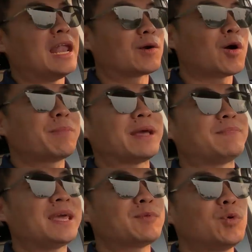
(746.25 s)
แล้วก็เปรีย
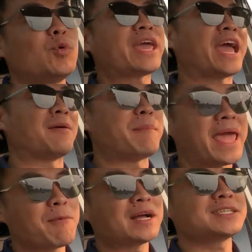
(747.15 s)
บเทียบคู่แข่ง
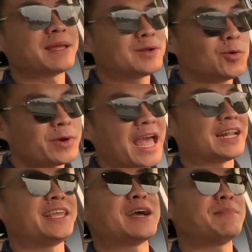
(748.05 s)
แม้ว่าจะเป็นคู่แข่
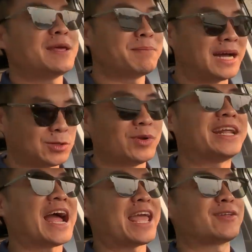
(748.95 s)
งที่ยังไม่ได้เปิดตัว
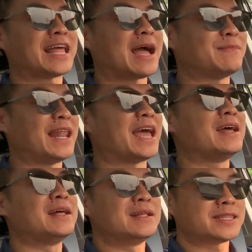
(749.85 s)
ในไทยก็ตามนั่นแหละ
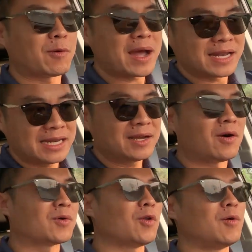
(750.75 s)
แต่ว่าในเรื่อง
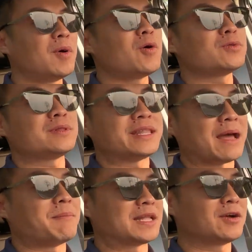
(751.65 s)
ของ global
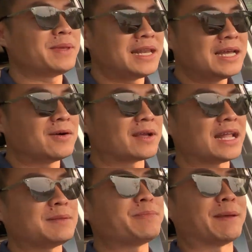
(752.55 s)
เนี่ยมันก็มีเรื่องของ
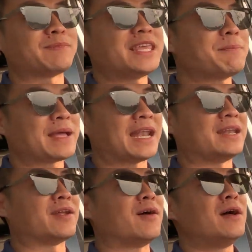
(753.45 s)
การเปรียบเทียบกัน
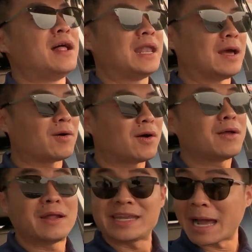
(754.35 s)
เนาะแล้วก็
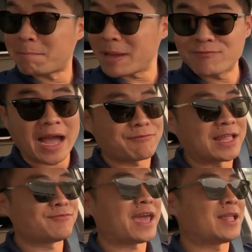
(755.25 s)
นำไปฝาก
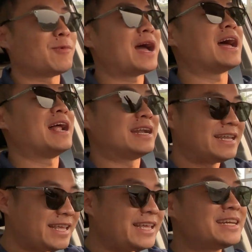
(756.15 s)
แฟนๆ ว่า
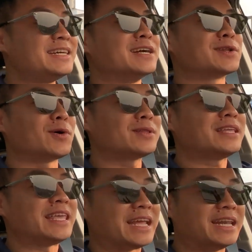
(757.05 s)
นี่คือรถ
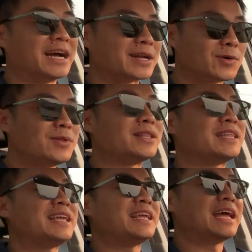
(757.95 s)
อีกหนึ่งรุ่น
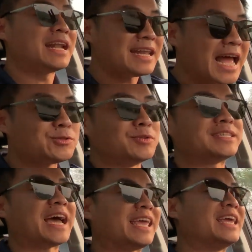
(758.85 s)
ที่น่าสนใจ